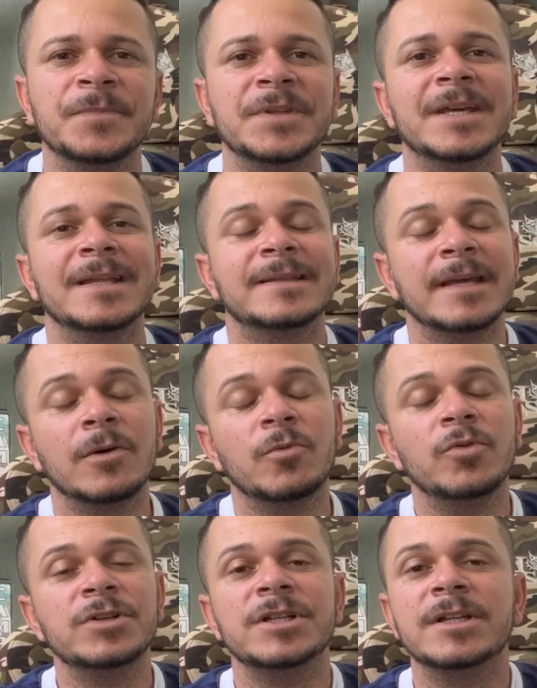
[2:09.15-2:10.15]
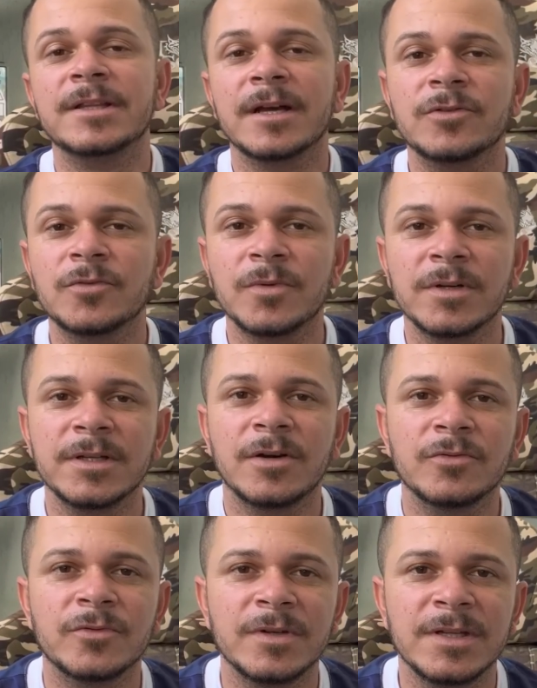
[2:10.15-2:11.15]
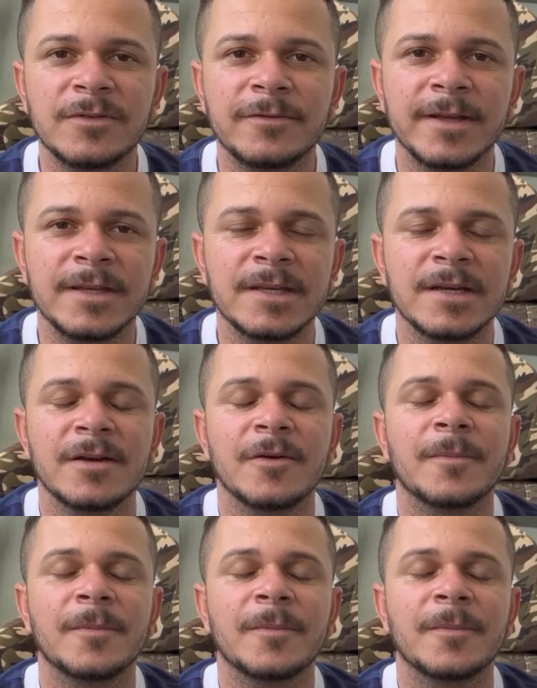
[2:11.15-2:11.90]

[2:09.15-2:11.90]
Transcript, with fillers: E até hoje ele tá atuando em alto nível aí.